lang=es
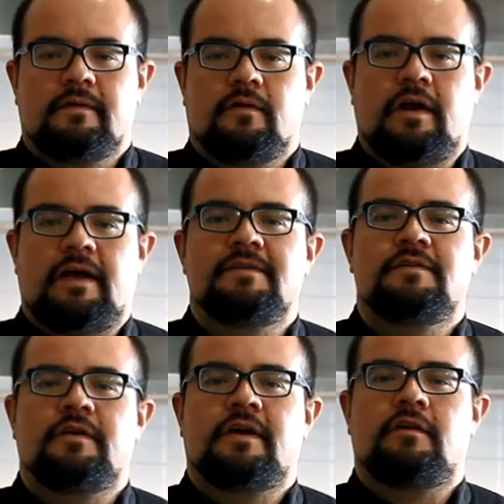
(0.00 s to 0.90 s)
Hola,
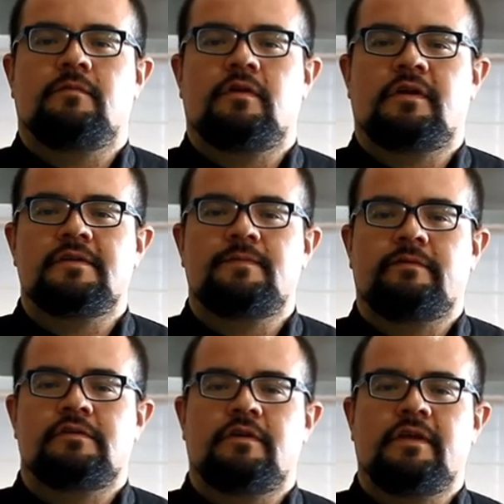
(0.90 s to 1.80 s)
soy Carlos Borges,
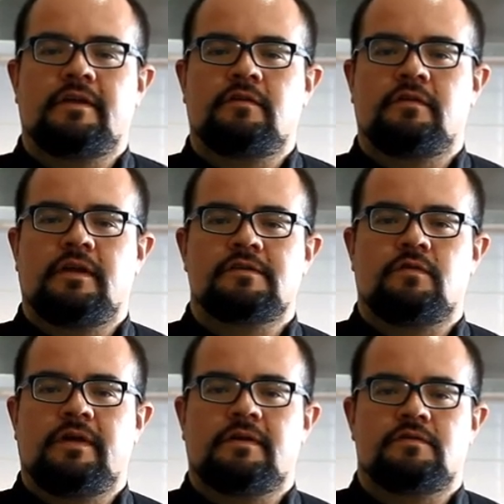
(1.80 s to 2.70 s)
profesor y director de la
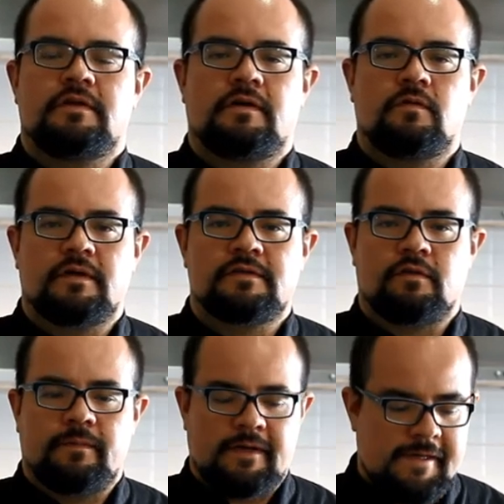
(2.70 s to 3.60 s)
Escuela de Cocina
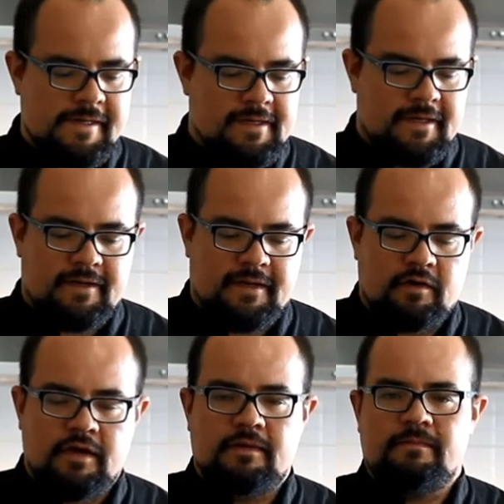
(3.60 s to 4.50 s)
Storming. El día
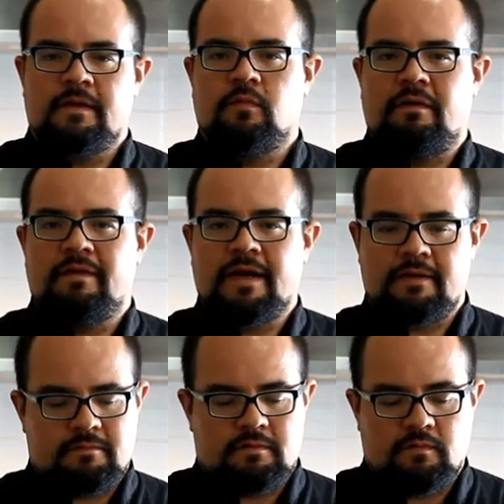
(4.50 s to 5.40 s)
de hoy les voy a
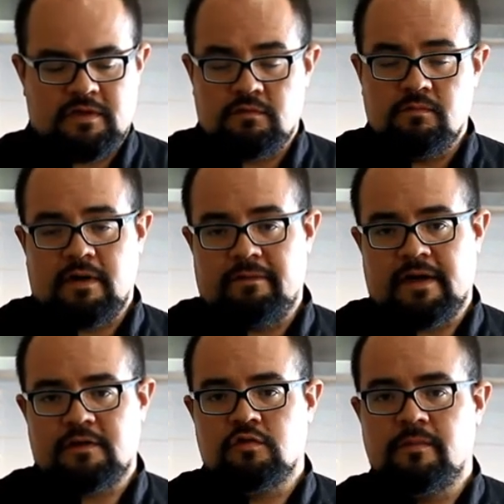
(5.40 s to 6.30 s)
hablar o les voy a hacer un breve
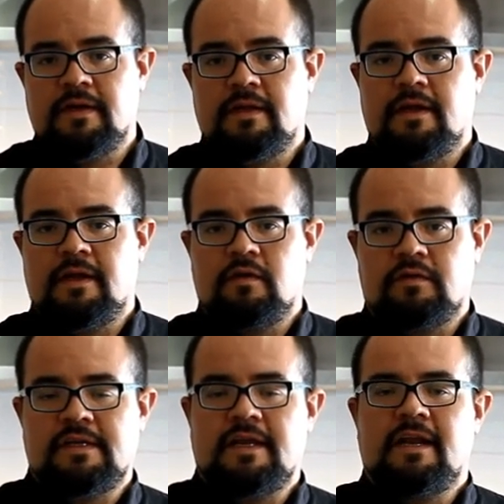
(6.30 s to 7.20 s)
resumen de lo
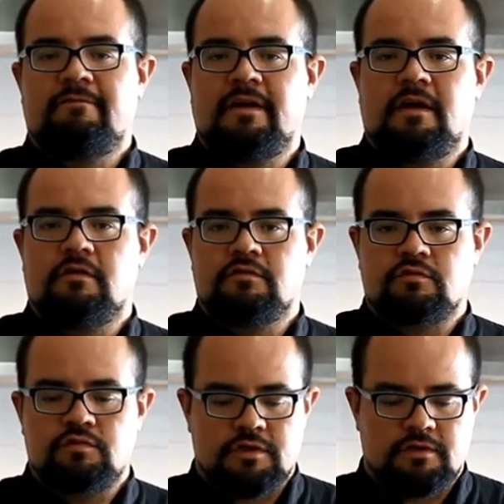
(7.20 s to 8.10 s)
que sería el afilado de los
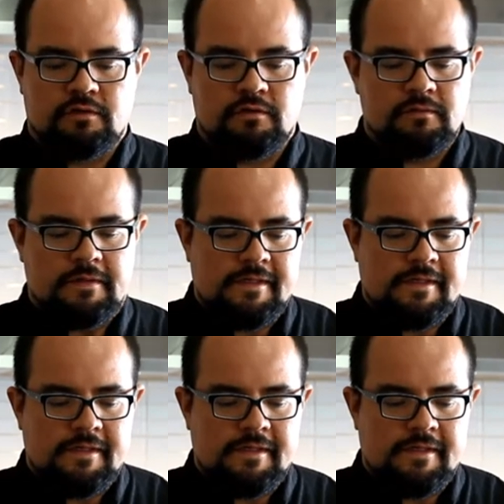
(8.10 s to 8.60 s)
cuchillos. ¿no?